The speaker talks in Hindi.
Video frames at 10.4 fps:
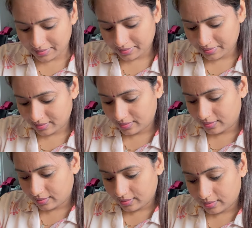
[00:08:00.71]
है
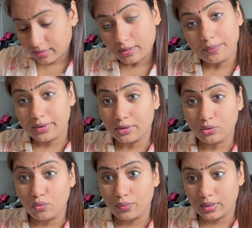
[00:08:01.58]
जबकि
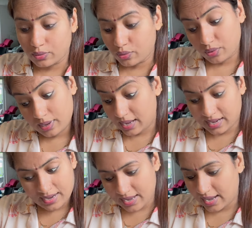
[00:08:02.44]
टू वीक हो गया
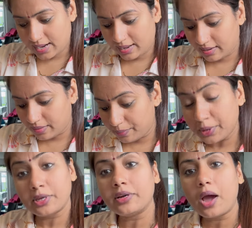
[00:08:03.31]
नहीं आ रहा है
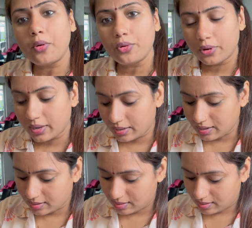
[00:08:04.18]
टेम्परेचर डाउन हो गया
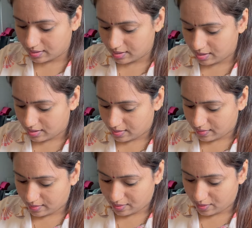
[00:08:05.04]
ना
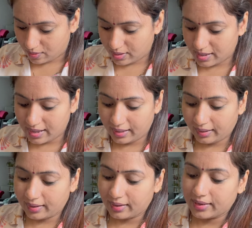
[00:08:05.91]
और ये है
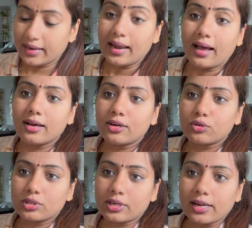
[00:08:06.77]
करेला
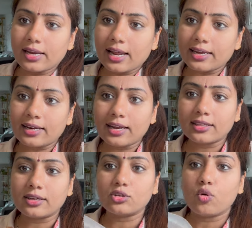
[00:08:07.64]
कुछ करेला निकला
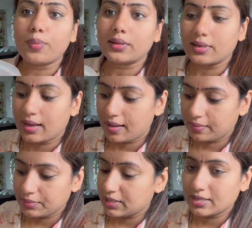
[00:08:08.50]
था जो ऊपर दिखा
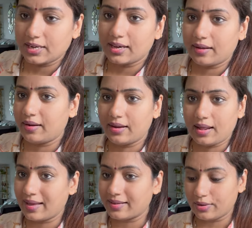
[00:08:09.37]
है नीचे लग नहीं रहा
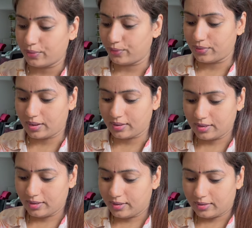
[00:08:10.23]
है कि होगा
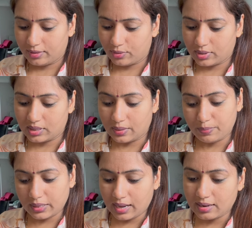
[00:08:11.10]
क्योंकि सब
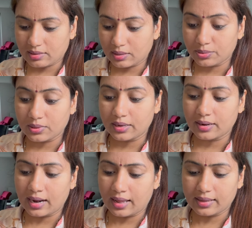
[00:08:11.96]
बेकार सब सर
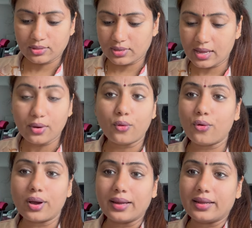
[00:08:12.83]
रहा है तो ये
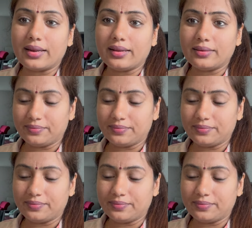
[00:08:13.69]
होगा नहीं